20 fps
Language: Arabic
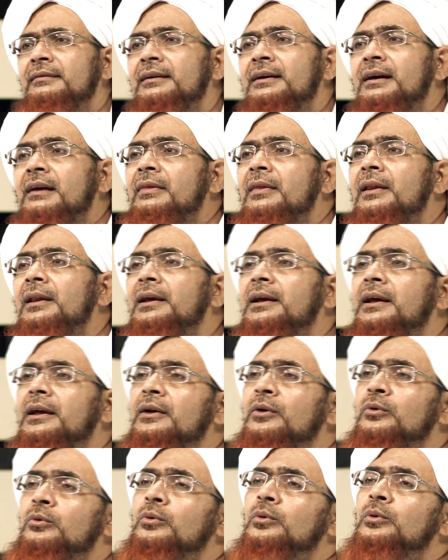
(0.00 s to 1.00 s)
فكذلك
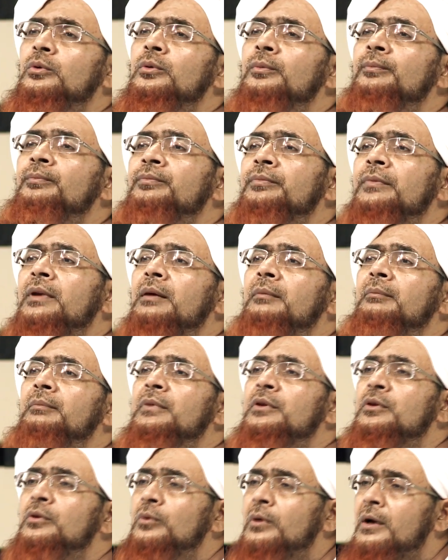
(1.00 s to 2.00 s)
يقول
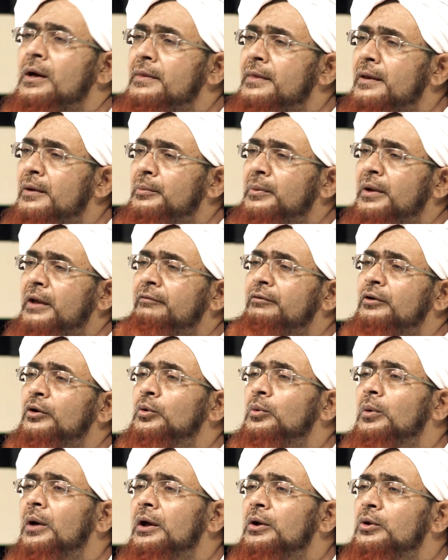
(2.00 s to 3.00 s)
مثل هذا
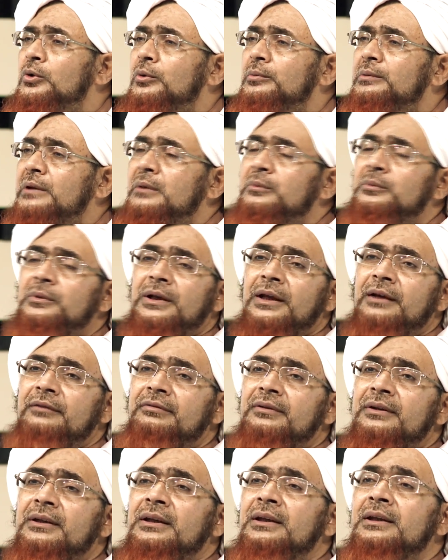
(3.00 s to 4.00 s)
المنافق وغيره من
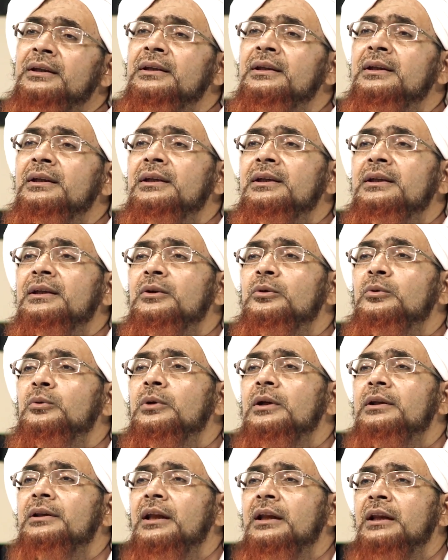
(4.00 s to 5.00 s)
المنافقين
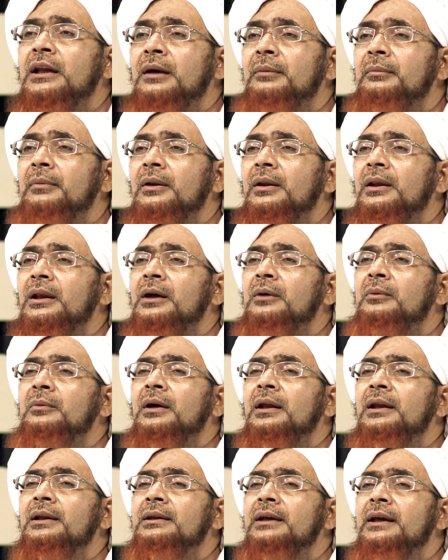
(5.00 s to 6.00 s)
يقول قد أنعم
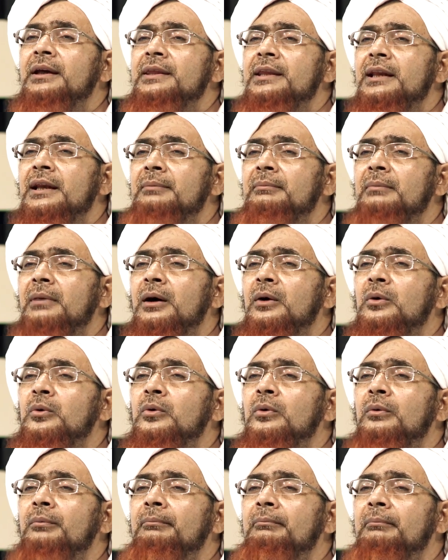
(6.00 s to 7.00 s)
الله علي إذا لم
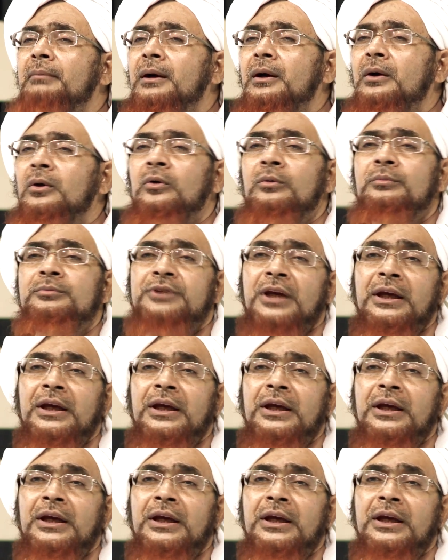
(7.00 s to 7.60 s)
أكن معهم